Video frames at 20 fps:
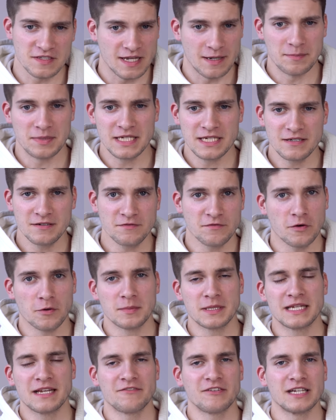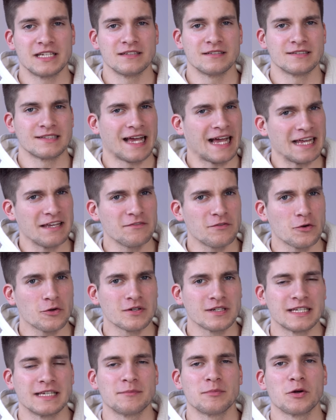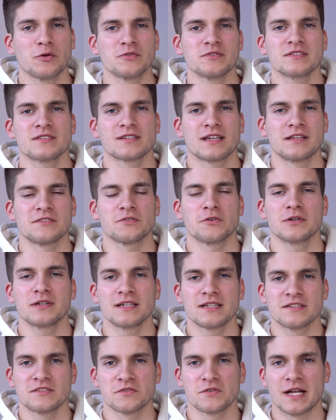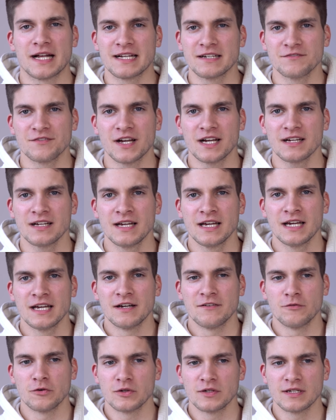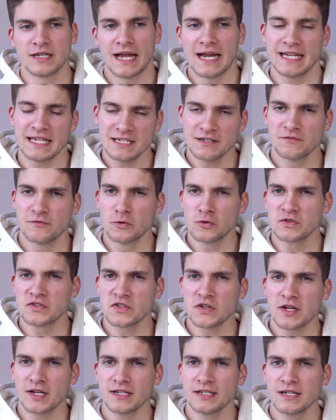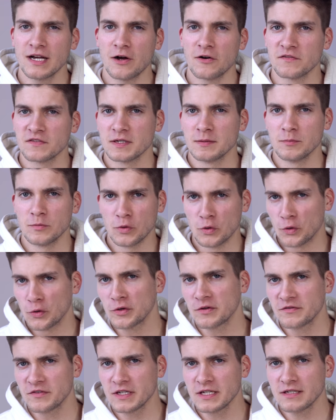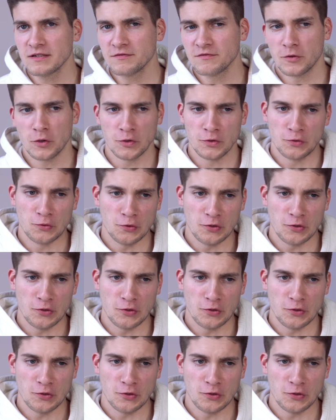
Sabine vor mittlerweile drei Wochen hier bei uns ganz ordentlich zugange war, wurden einige Flugzeuge auf dem Rückweg von